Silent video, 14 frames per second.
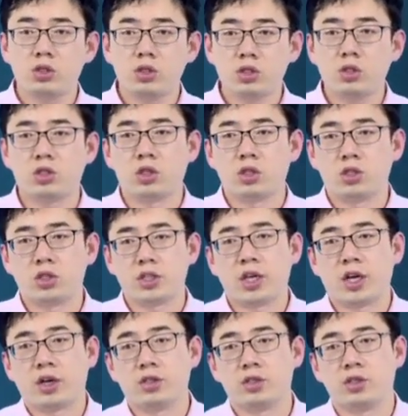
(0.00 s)
知识、经
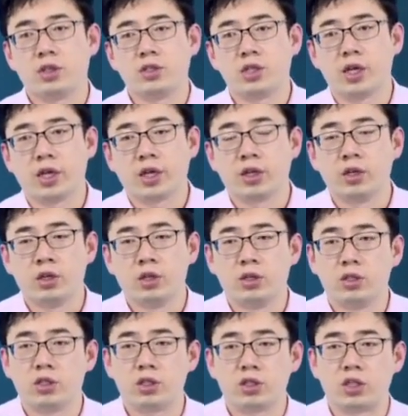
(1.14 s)
验和技能积累，
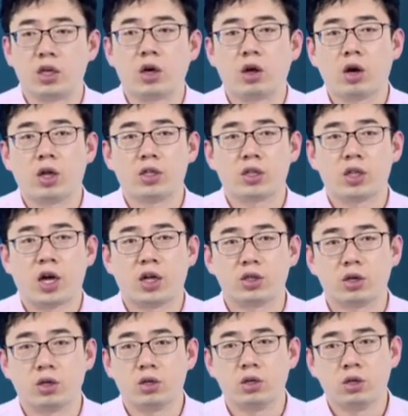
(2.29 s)
提提高了它
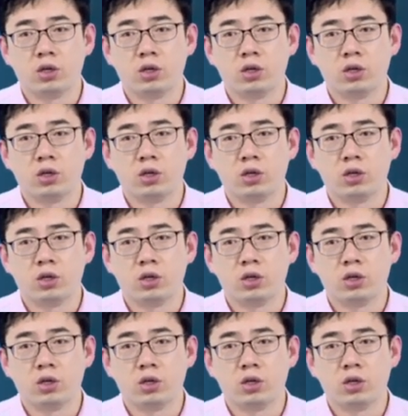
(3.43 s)
的